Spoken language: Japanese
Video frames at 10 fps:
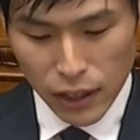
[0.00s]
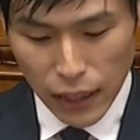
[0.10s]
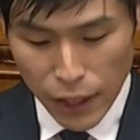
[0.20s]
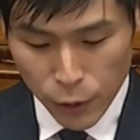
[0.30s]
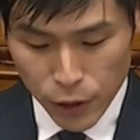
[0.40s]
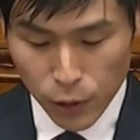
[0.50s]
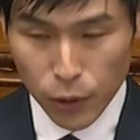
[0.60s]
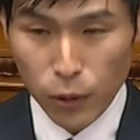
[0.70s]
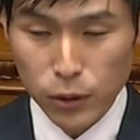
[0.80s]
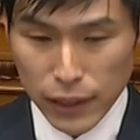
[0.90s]
介護利用
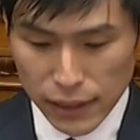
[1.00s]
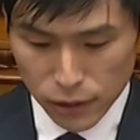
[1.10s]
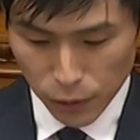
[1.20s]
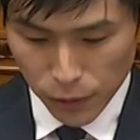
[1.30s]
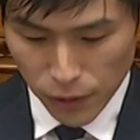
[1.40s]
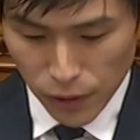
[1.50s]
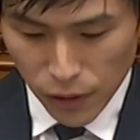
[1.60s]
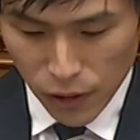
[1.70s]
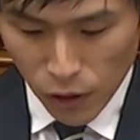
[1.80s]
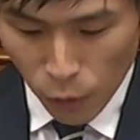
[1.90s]
料の負担増、
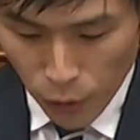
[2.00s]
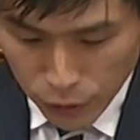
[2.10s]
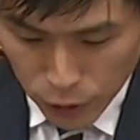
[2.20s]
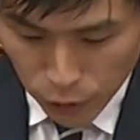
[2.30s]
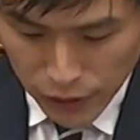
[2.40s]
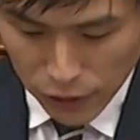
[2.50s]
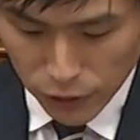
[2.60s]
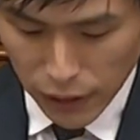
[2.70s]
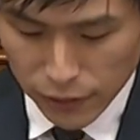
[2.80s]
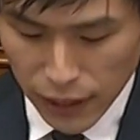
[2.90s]
保育所予算の
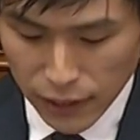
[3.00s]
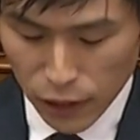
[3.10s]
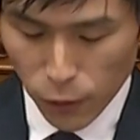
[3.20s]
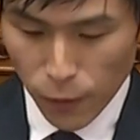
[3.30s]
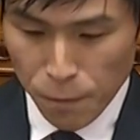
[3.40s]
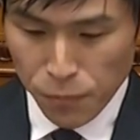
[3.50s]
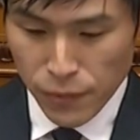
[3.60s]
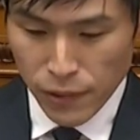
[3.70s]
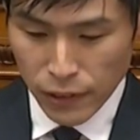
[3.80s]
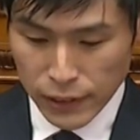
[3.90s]
削減など、
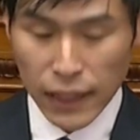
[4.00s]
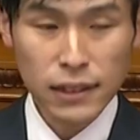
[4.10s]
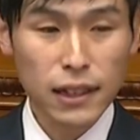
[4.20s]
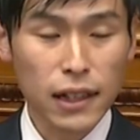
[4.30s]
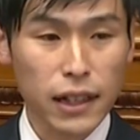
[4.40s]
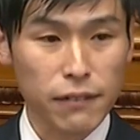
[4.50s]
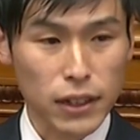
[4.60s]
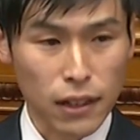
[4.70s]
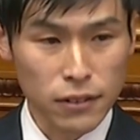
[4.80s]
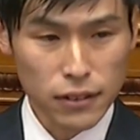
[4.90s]
全世代に
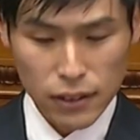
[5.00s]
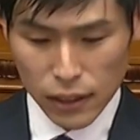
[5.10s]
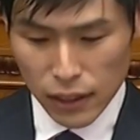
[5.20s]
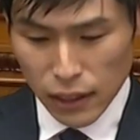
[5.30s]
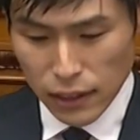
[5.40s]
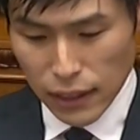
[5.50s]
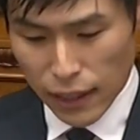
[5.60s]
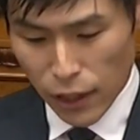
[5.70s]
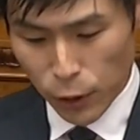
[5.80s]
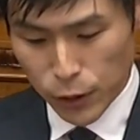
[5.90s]
わたる社
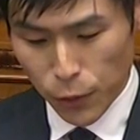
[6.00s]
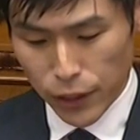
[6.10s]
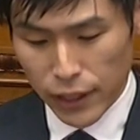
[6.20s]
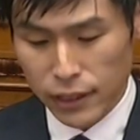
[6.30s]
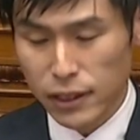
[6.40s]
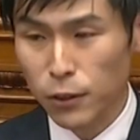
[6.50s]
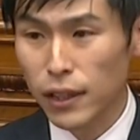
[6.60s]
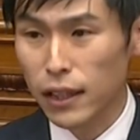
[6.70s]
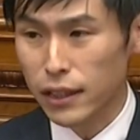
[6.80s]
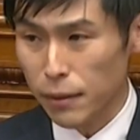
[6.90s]
会保障切り捨てを
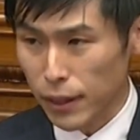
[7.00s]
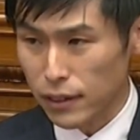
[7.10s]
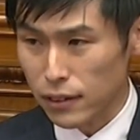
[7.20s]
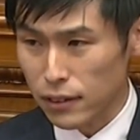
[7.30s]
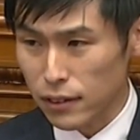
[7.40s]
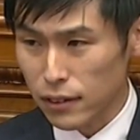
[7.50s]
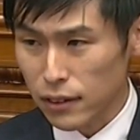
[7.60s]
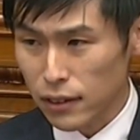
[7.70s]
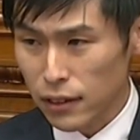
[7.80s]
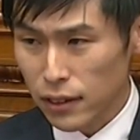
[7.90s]
狙っています。
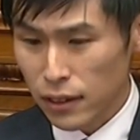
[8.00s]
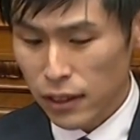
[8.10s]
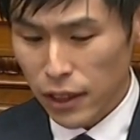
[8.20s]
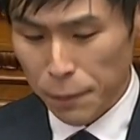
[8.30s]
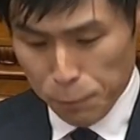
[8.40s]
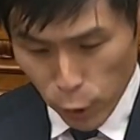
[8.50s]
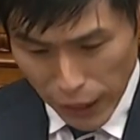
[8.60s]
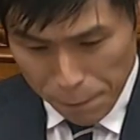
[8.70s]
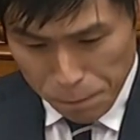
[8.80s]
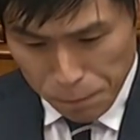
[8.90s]
一方
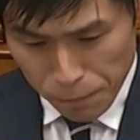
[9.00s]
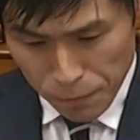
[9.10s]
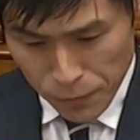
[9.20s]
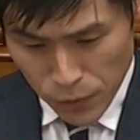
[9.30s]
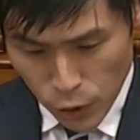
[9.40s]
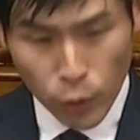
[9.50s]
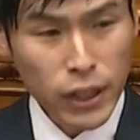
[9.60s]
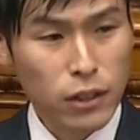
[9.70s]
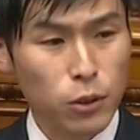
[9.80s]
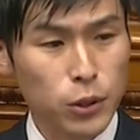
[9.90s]
で、
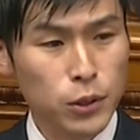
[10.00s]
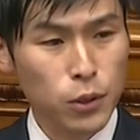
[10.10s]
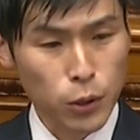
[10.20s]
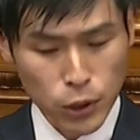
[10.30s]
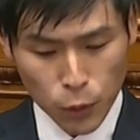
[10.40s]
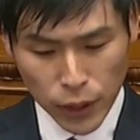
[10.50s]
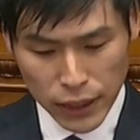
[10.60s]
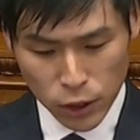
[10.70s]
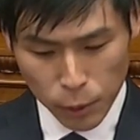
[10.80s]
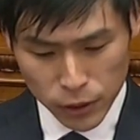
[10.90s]
456兆円
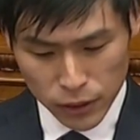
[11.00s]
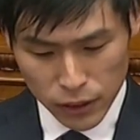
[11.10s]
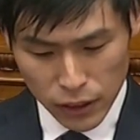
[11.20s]
に上る